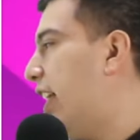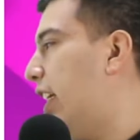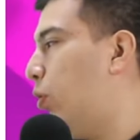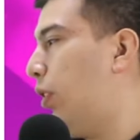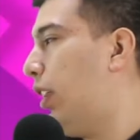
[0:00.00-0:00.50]

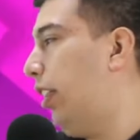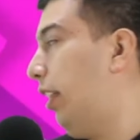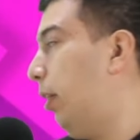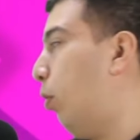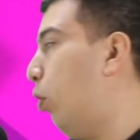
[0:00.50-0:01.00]
y en su
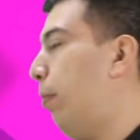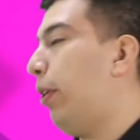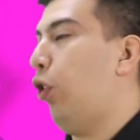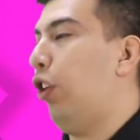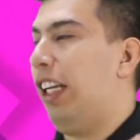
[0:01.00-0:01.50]
genitivo
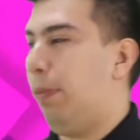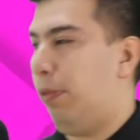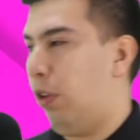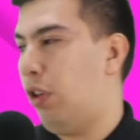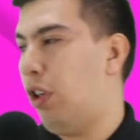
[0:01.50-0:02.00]
Omicron y
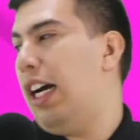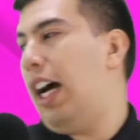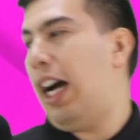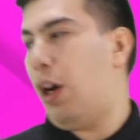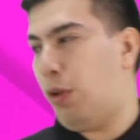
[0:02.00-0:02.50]

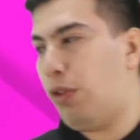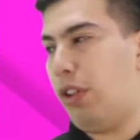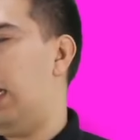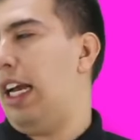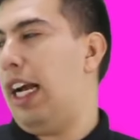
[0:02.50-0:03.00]

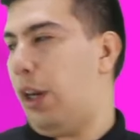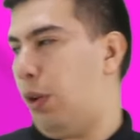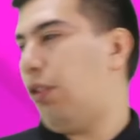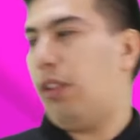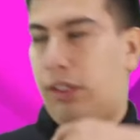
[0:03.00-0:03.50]
eh,
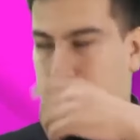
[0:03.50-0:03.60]
agros,